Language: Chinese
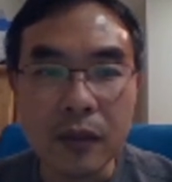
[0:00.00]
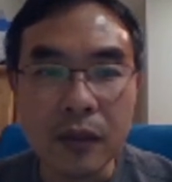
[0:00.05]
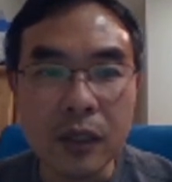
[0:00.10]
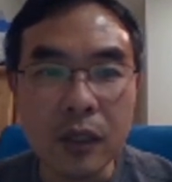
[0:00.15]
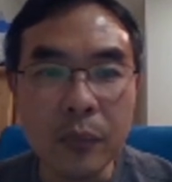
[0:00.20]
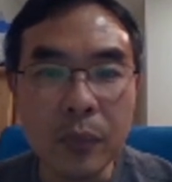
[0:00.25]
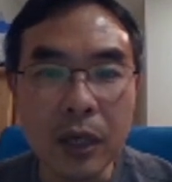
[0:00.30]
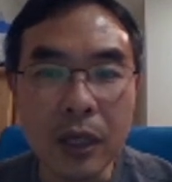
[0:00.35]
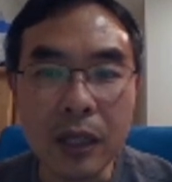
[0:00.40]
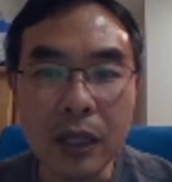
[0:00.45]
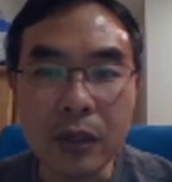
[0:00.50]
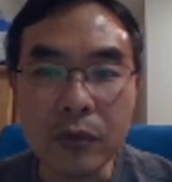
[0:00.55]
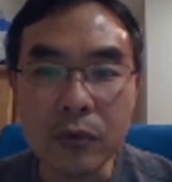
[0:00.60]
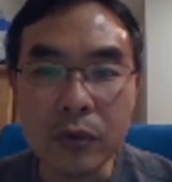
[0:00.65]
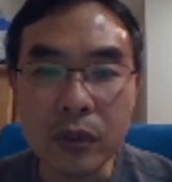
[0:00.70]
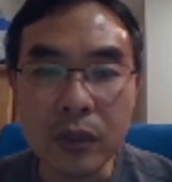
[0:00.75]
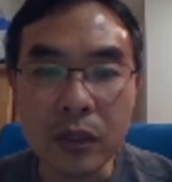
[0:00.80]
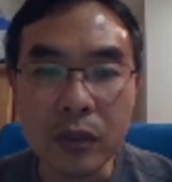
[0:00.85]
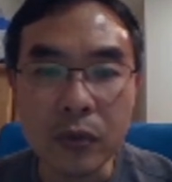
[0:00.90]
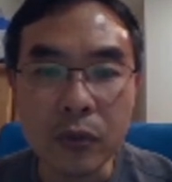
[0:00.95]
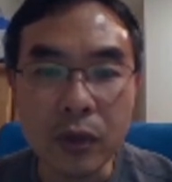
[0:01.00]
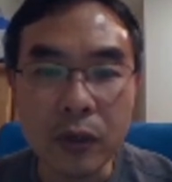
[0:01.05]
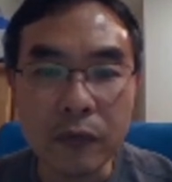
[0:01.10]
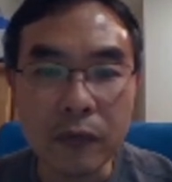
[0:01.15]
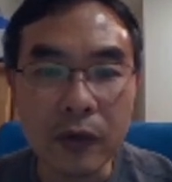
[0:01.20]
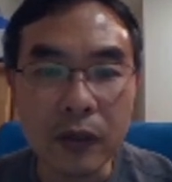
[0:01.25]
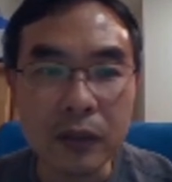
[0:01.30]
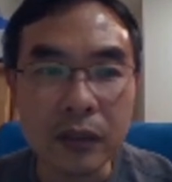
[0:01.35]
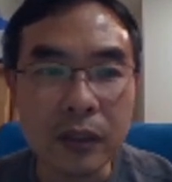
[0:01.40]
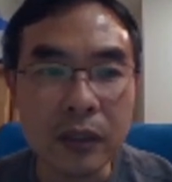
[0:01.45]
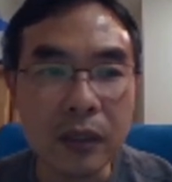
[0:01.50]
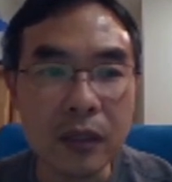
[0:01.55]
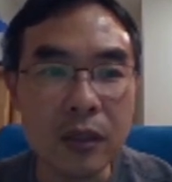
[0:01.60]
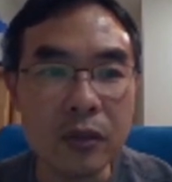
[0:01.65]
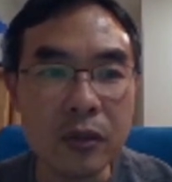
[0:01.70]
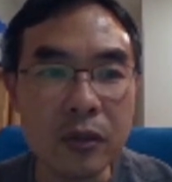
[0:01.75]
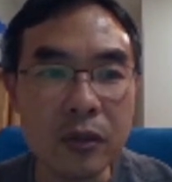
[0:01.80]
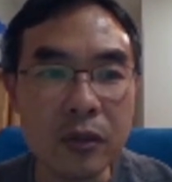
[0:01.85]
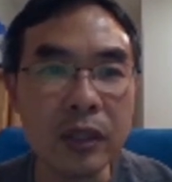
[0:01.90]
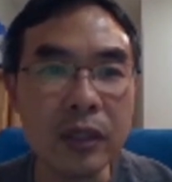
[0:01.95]
一般来说，它都会放在它的
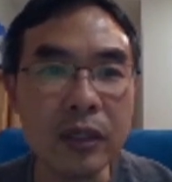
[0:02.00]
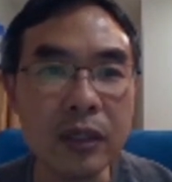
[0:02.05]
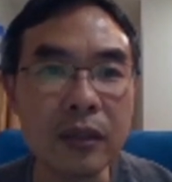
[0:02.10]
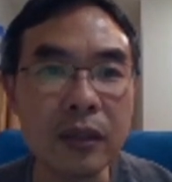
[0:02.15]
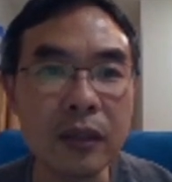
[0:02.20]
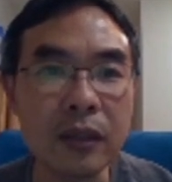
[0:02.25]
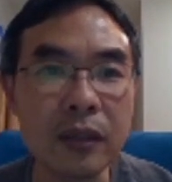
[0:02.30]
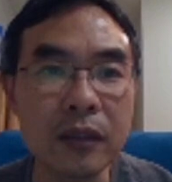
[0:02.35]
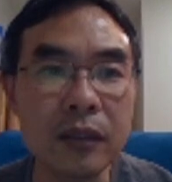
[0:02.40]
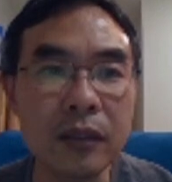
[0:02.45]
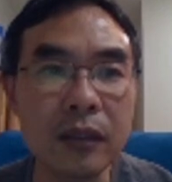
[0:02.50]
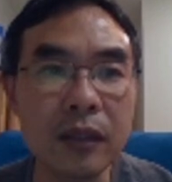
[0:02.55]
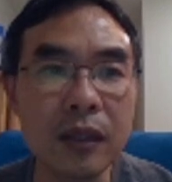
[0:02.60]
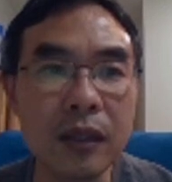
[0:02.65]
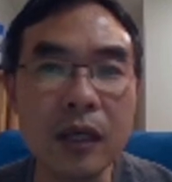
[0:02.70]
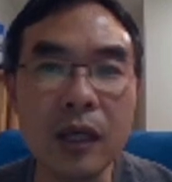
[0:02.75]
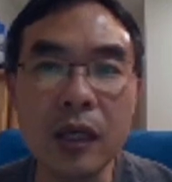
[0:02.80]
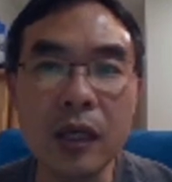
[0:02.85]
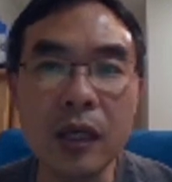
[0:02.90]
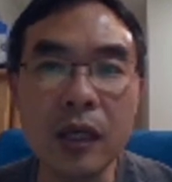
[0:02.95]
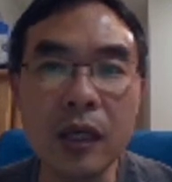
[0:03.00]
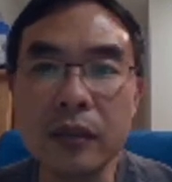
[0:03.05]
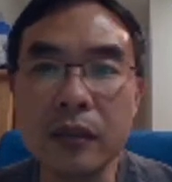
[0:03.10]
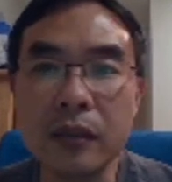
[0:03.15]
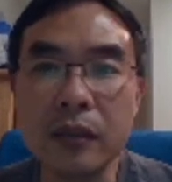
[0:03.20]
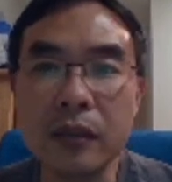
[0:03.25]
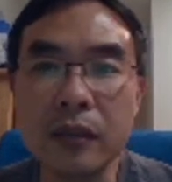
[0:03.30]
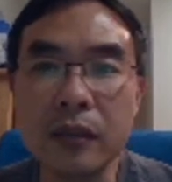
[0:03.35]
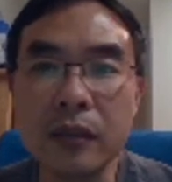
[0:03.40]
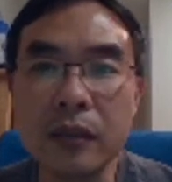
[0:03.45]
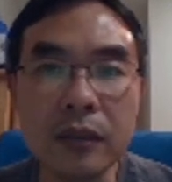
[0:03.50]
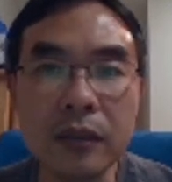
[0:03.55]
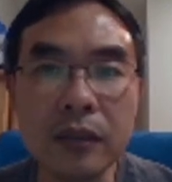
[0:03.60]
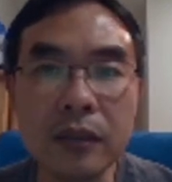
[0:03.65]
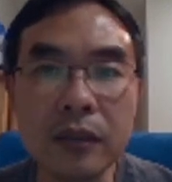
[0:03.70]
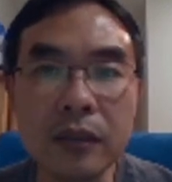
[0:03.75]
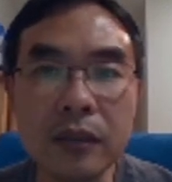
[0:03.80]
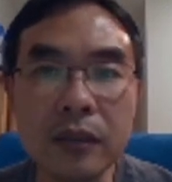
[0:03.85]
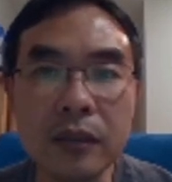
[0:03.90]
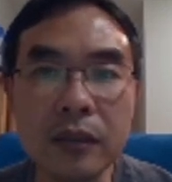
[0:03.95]
主页上。它在这个
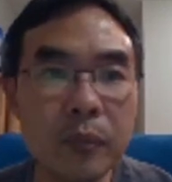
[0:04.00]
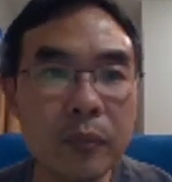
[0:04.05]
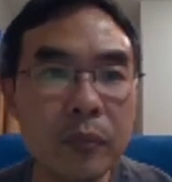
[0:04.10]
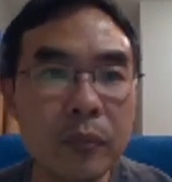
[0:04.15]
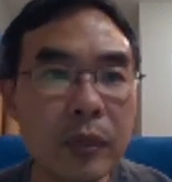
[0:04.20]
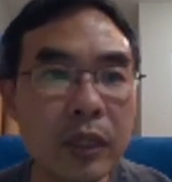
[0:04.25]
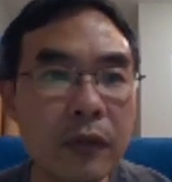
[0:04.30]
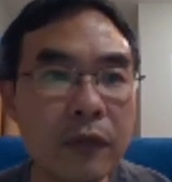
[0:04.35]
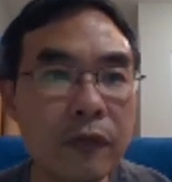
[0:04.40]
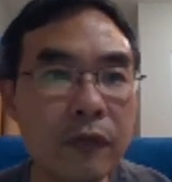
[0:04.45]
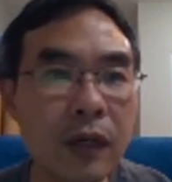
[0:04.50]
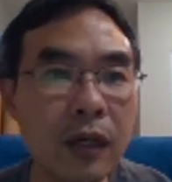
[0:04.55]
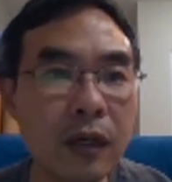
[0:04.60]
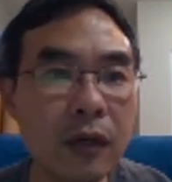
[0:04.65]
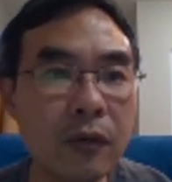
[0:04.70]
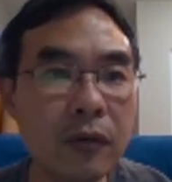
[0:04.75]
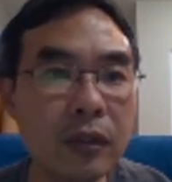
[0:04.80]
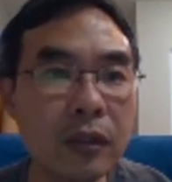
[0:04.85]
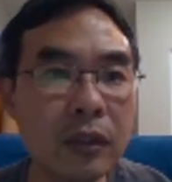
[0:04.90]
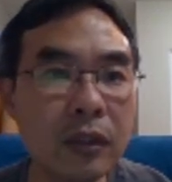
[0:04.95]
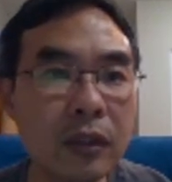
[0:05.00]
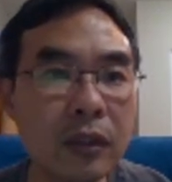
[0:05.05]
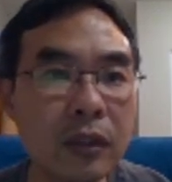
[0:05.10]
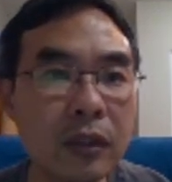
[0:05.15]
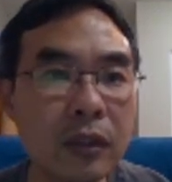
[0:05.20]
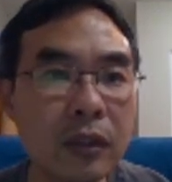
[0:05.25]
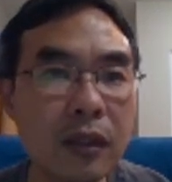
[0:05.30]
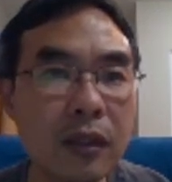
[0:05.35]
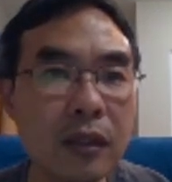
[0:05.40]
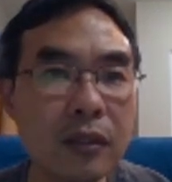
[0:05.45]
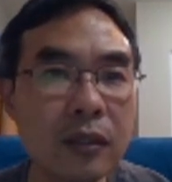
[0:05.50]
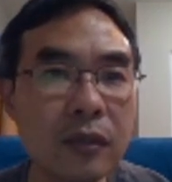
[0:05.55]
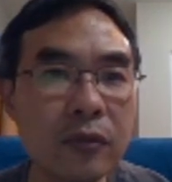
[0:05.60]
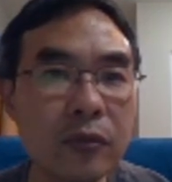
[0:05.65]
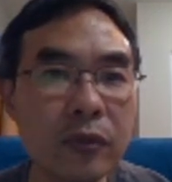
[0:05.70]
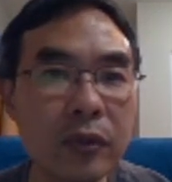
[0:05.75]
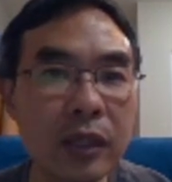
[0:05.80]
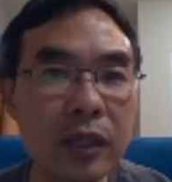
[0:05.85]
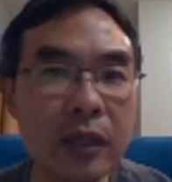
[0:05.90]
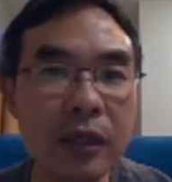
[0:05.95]
地方没放，我点一下它这个
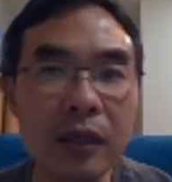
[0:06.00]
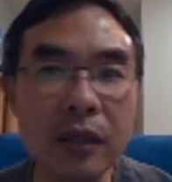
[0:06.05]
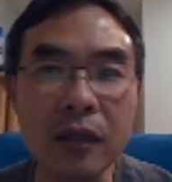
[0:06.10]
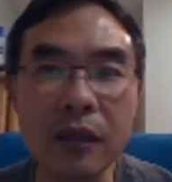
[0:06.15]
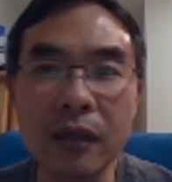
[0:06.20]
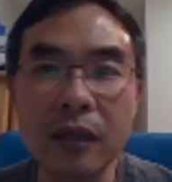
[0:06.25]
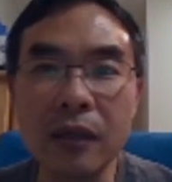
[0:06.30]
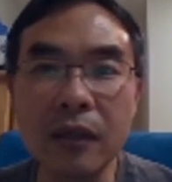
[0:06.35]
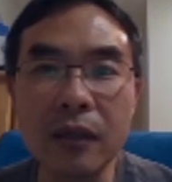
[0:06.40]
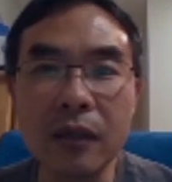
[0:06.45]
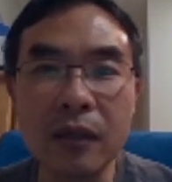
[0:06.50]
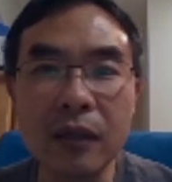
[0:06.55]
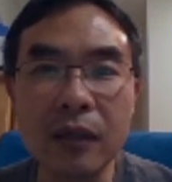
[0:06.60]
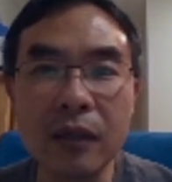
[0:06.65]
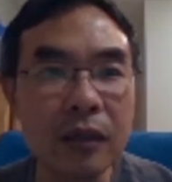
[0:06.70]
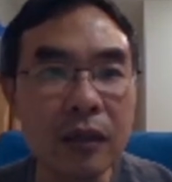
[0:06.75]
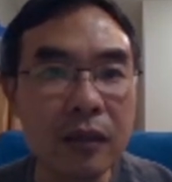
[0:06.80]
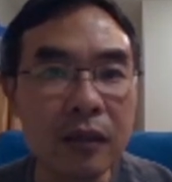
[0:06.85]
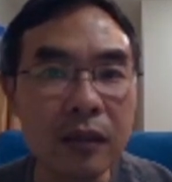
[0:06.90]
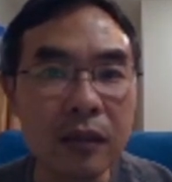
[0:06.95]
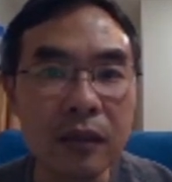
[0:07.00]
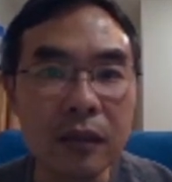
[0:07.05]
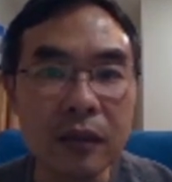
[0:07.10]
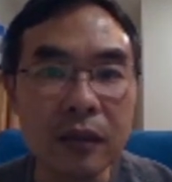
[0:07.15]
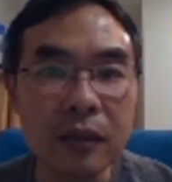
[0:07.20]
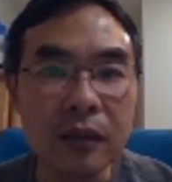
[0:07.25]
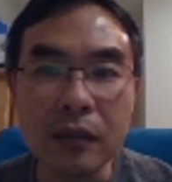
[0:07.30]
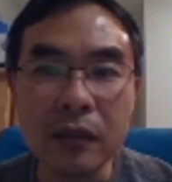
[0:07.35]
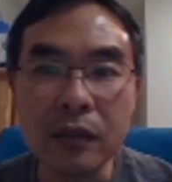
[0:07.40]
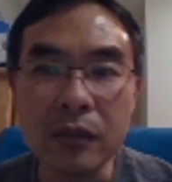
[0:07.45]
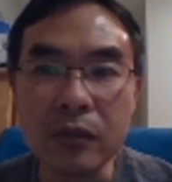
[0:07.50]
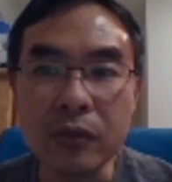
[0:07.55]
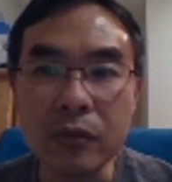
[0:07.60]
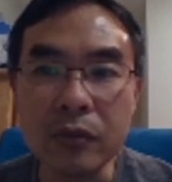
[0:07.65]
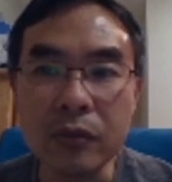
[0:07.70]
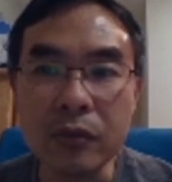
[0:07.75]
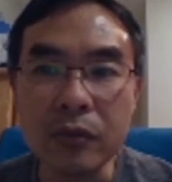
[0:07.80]
主页看看，这个主